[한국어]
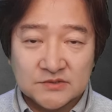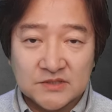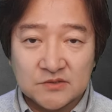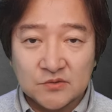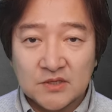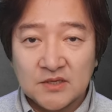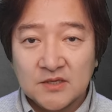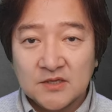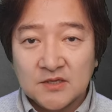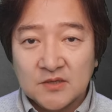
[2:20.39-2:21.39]
자, 이렇게
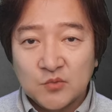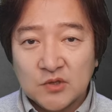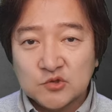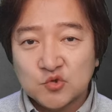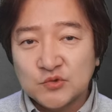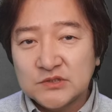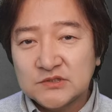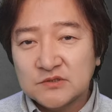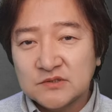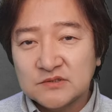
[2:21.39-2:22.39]
뭔가
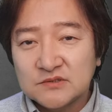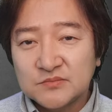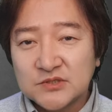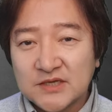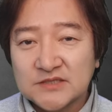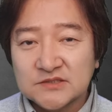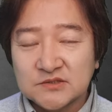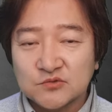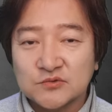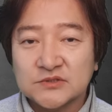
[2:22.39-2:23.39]
중의적인 의미를
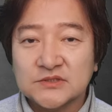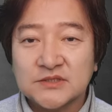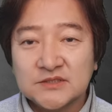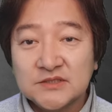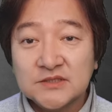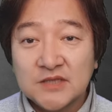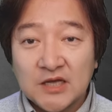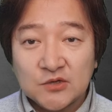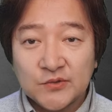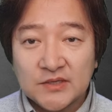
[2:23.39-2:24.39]
가진 이유는 이
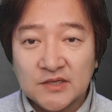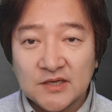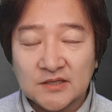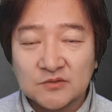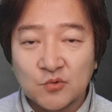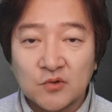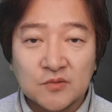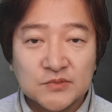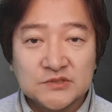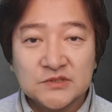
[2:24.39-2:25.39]
단어에 대한
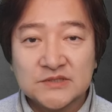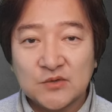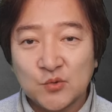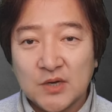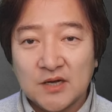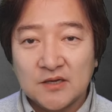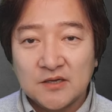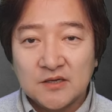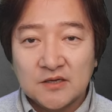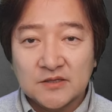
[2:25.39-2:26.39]
원어민적 사고가
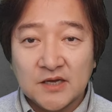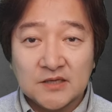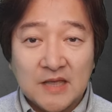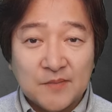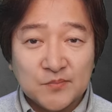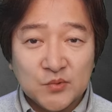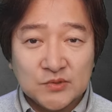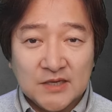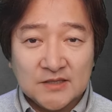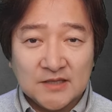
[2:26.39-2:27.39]
내가
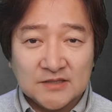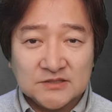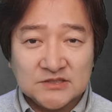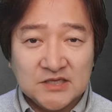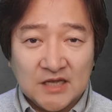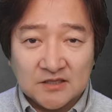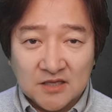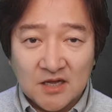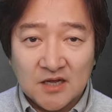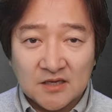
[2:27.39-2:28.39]
남보다 낫지
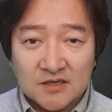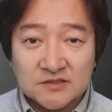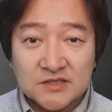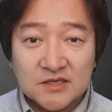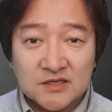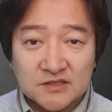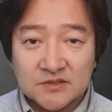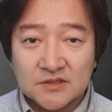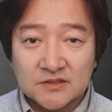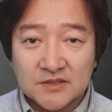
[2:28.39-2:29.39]
않다라는 생각이
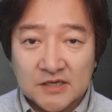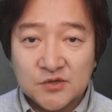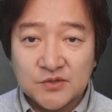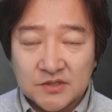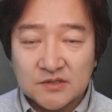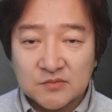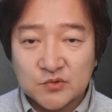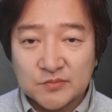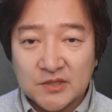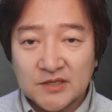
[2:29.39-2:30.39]
깔려 있기
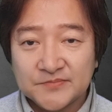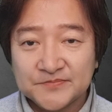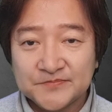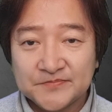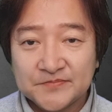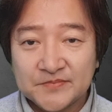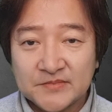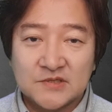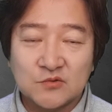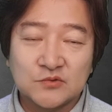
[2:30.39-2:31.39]
때문입니다.
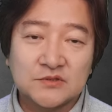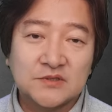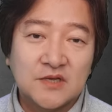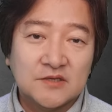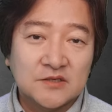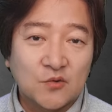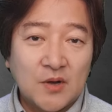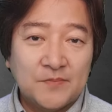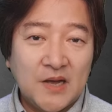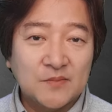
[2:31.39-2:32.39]
자, 오늘은
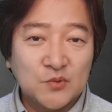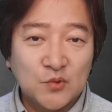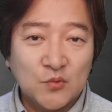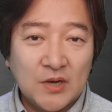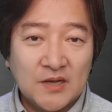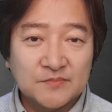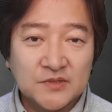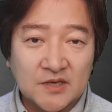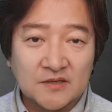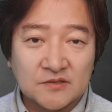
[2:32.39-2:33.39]
영화 파묘와
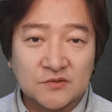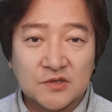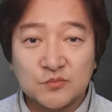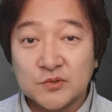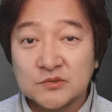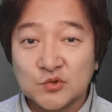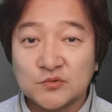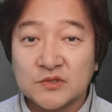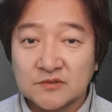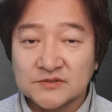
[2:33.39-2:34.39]
함께 기억해두면
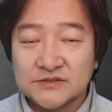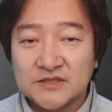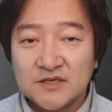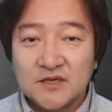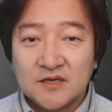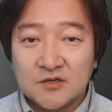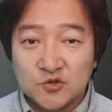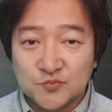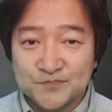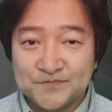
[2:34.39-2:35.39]
좋은 어근,
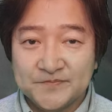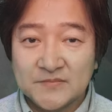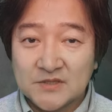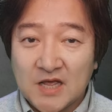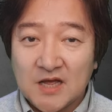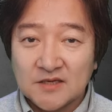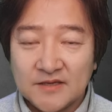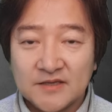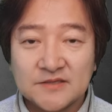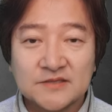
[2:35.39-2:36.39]
흉,
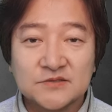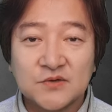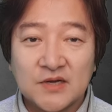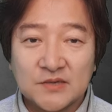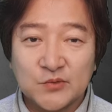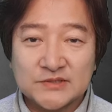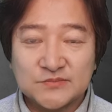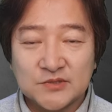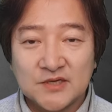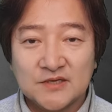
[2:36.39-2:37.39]
땅에 대해서
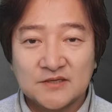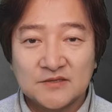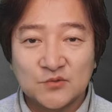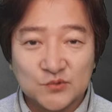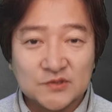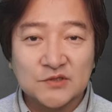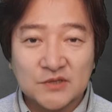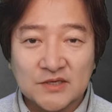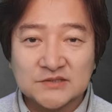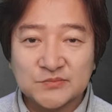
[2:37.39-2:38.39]
알아보았습니다. 오늘은
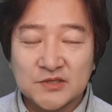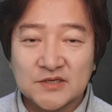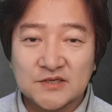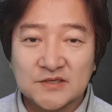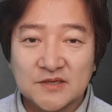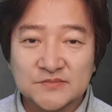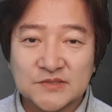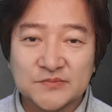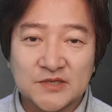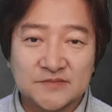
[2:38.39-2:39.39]
여기까지입니다.
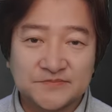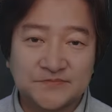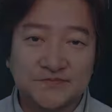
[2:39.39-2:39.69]
감사합니다.